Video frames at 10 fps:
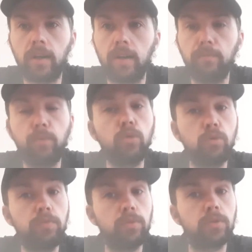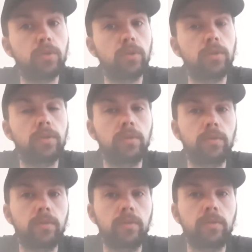quand même, beaucoup plus que,
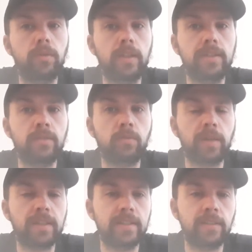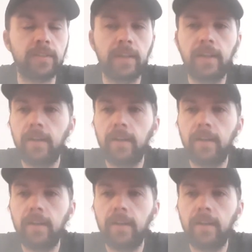que, la saison précédente